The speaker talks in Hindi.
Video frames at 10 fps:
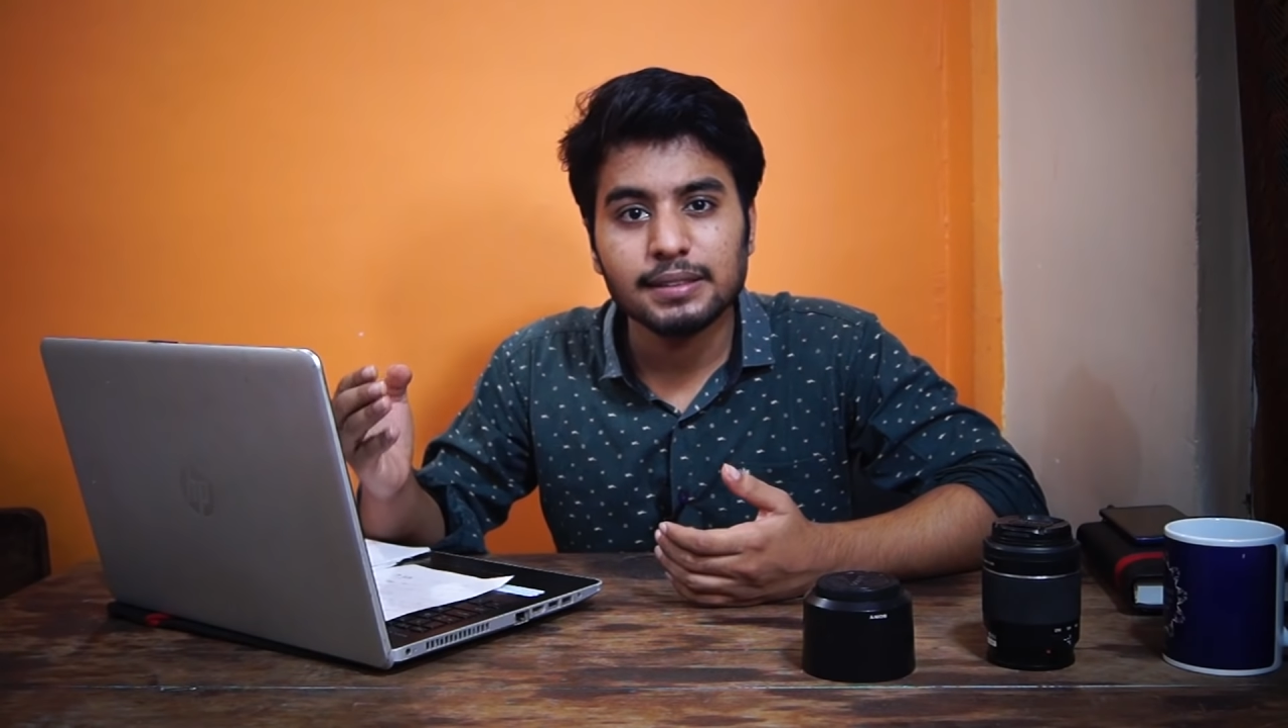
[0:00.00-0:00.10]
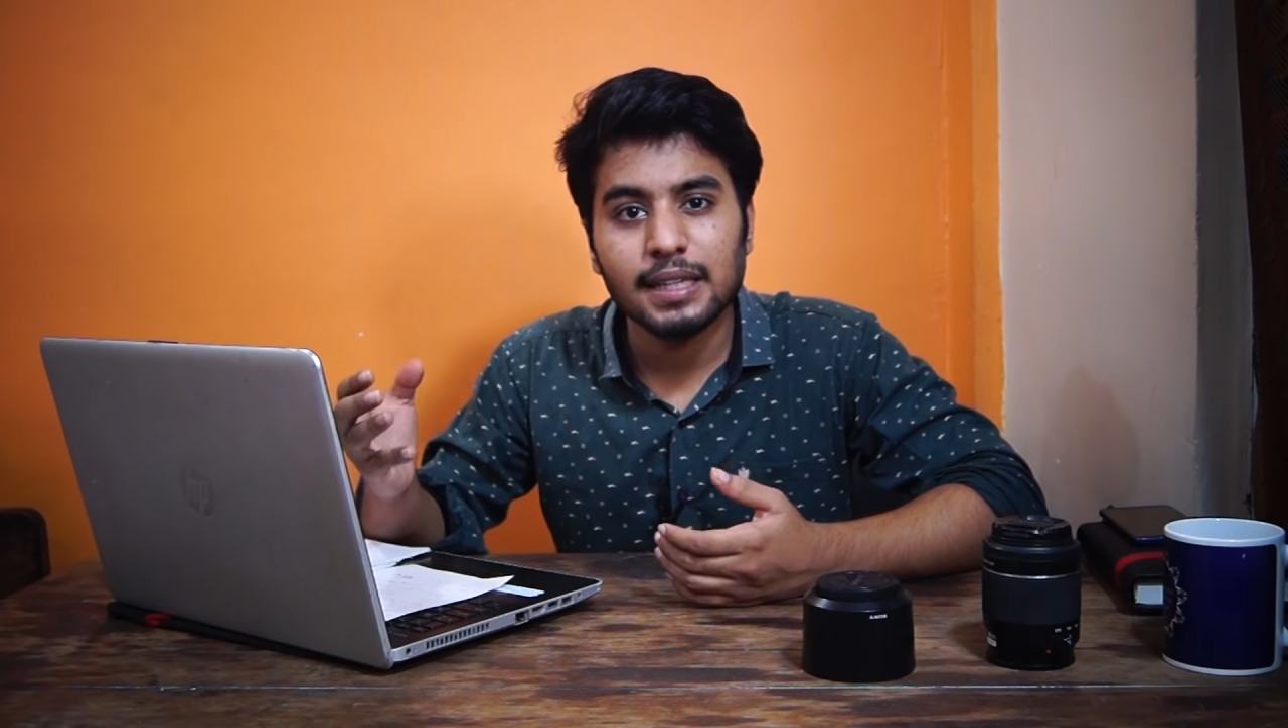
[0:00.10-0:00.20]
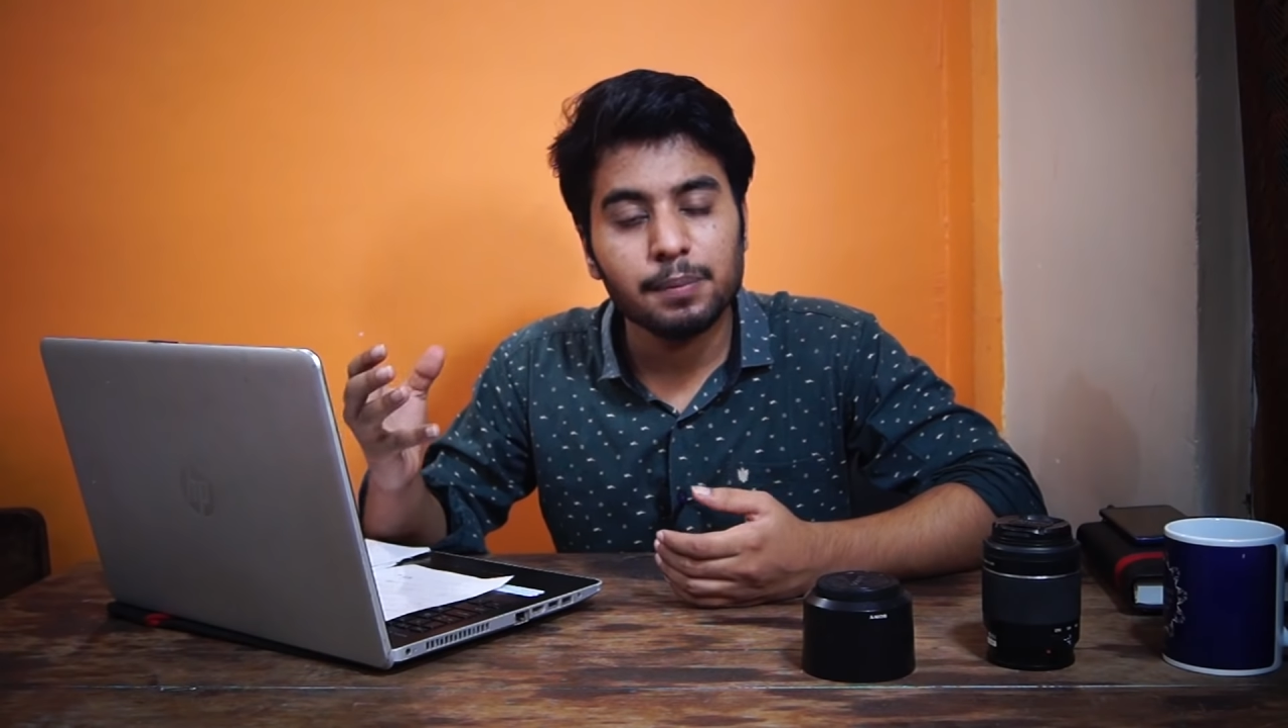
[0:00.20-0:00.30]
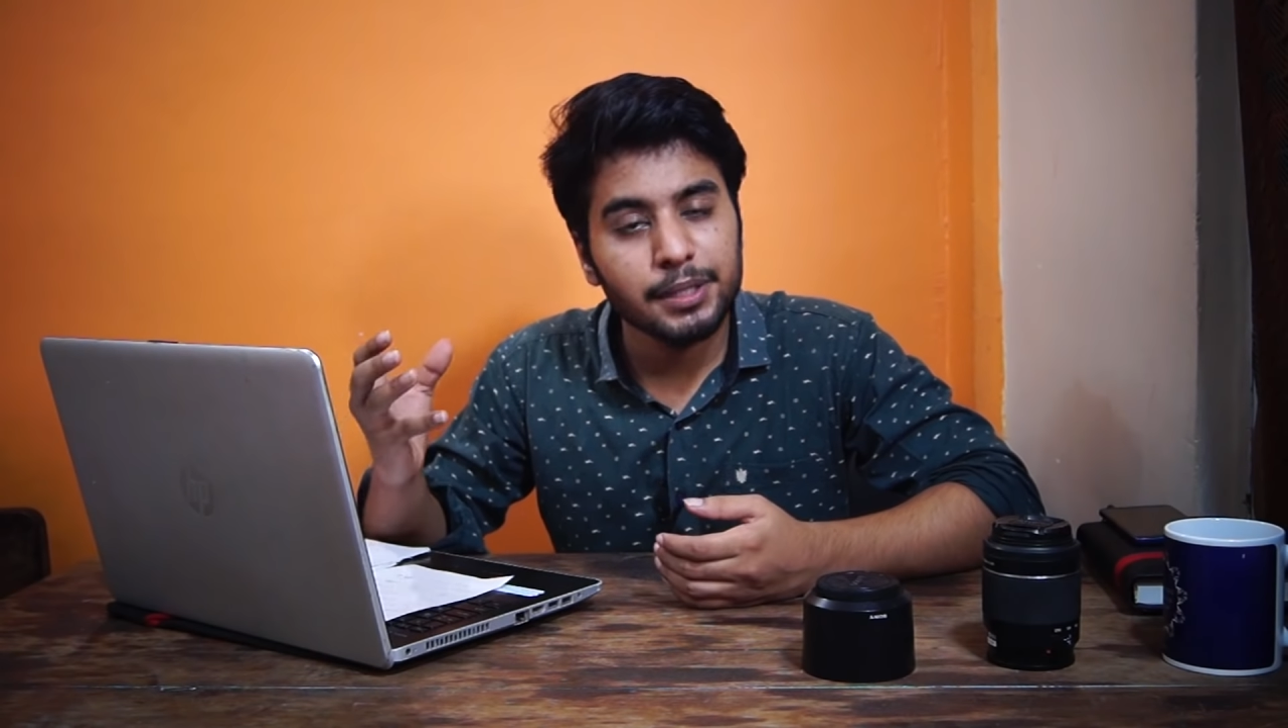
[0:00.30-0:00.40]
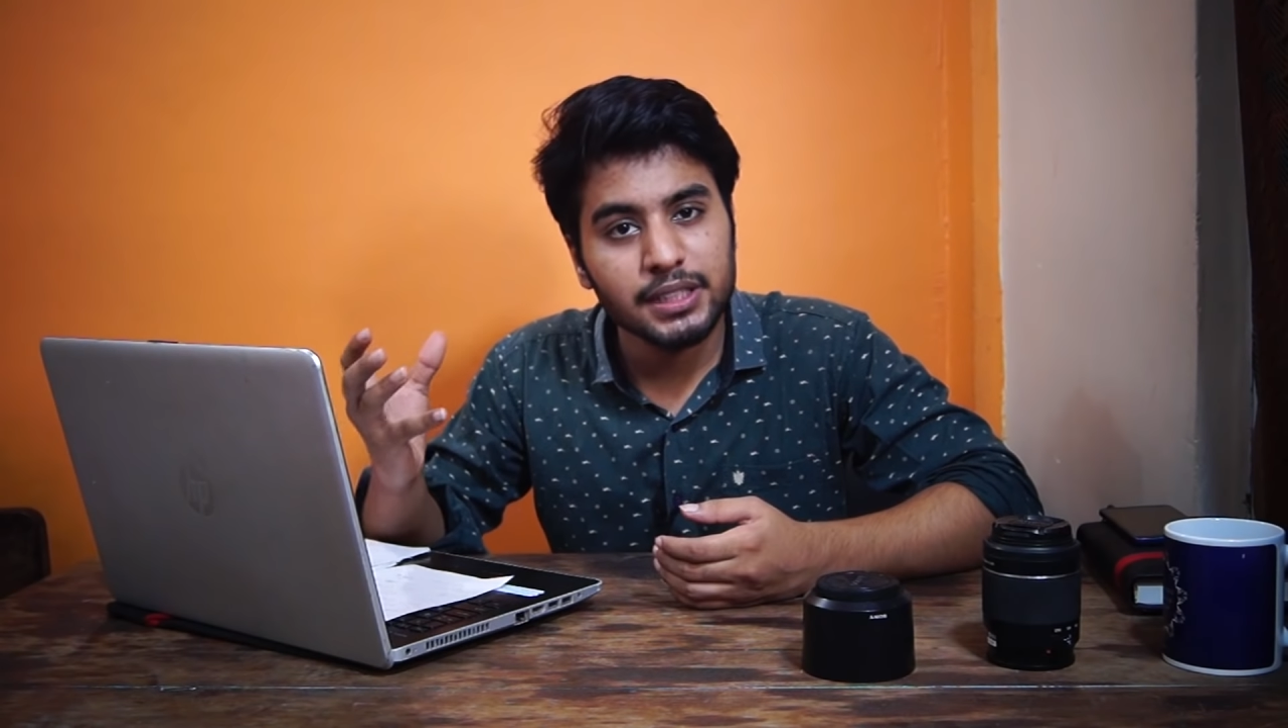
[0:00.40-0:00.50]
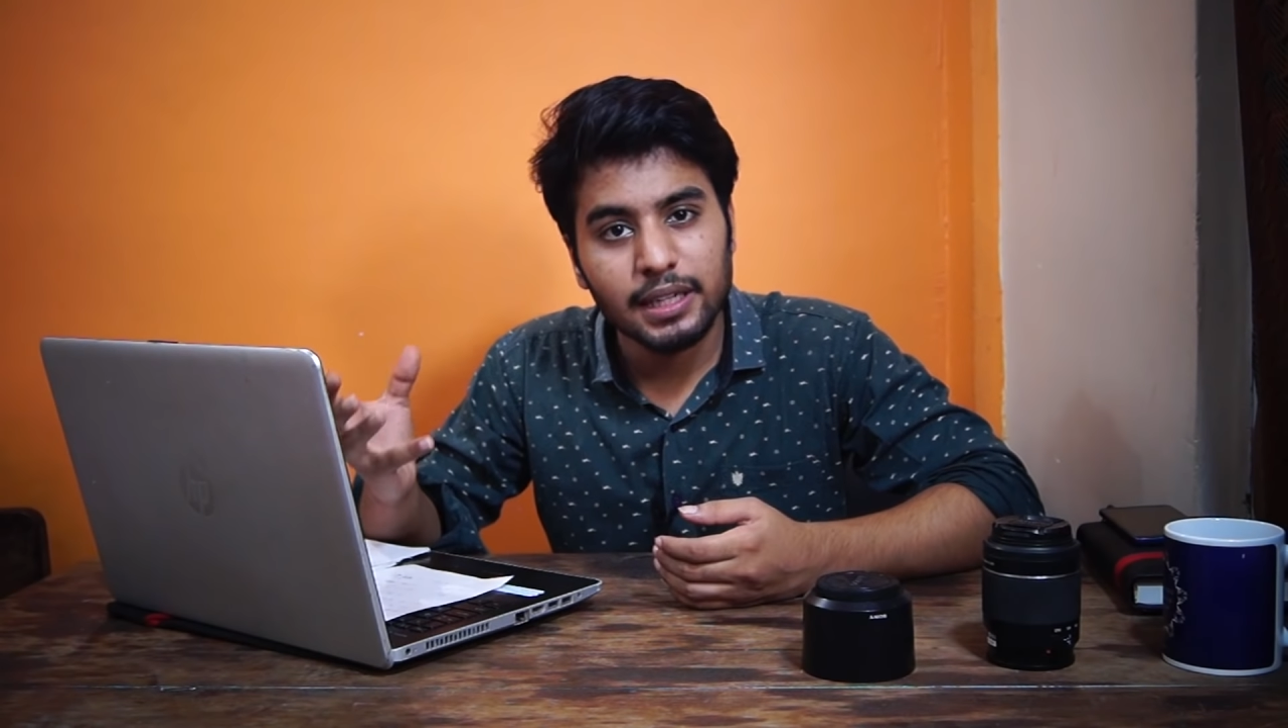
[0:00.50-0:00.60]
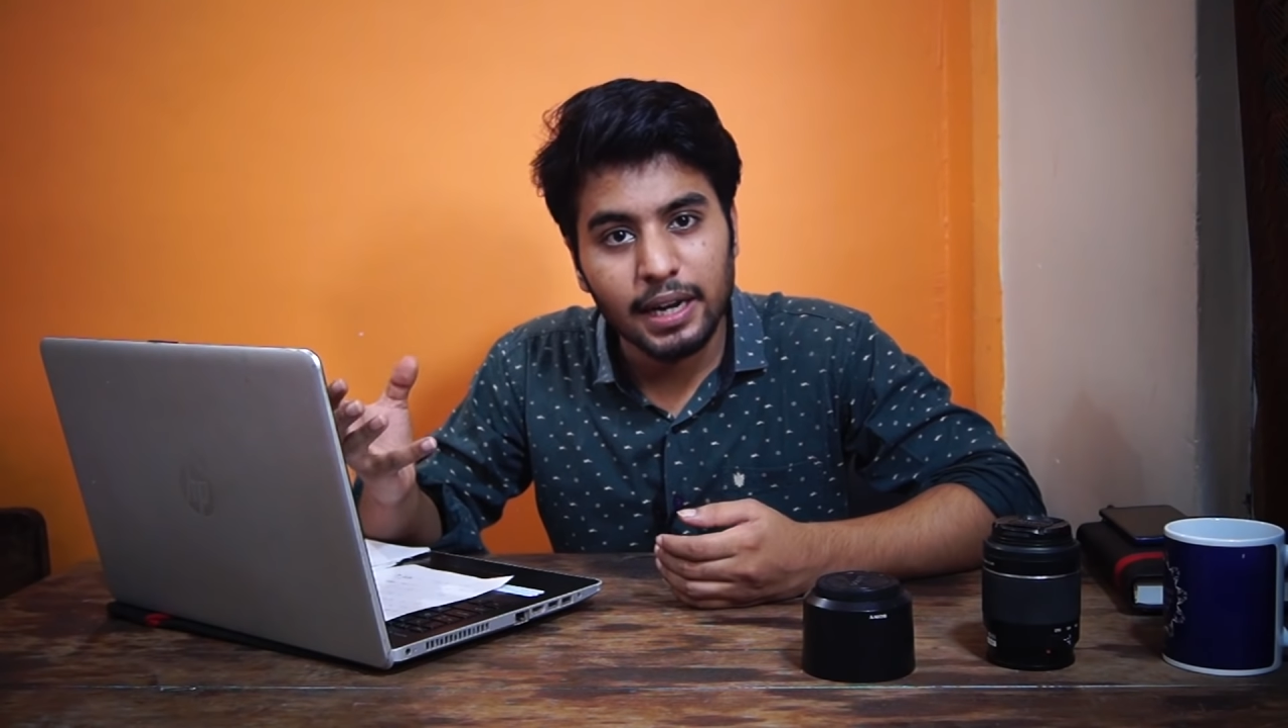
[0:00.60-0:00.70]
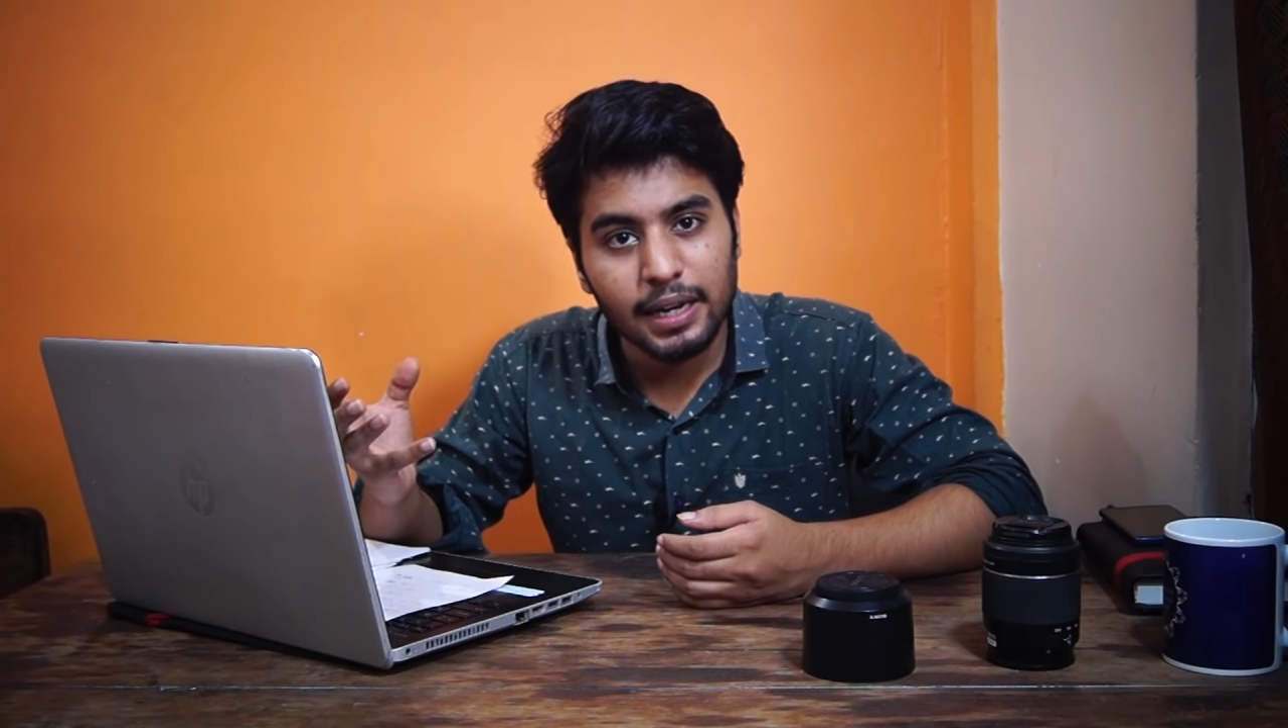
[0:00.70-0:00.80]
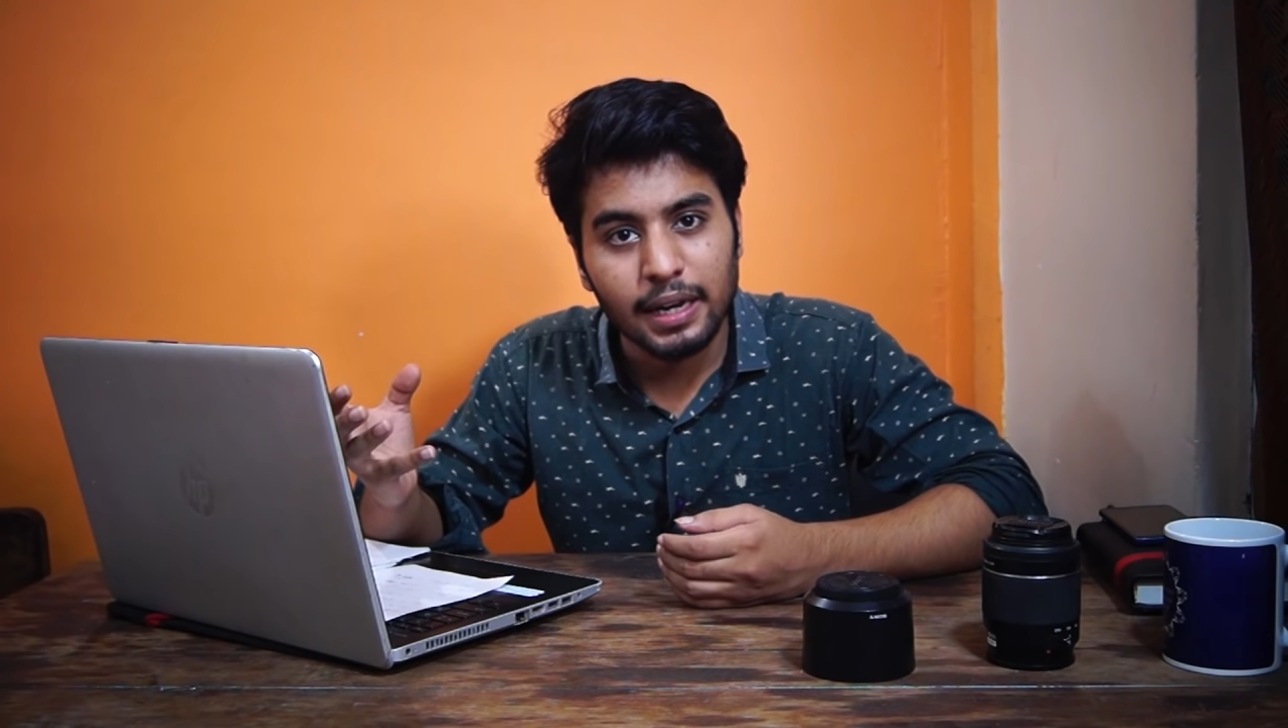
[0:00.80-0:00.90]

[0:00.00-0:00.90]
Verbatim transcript: हज़ार बच्चे रहे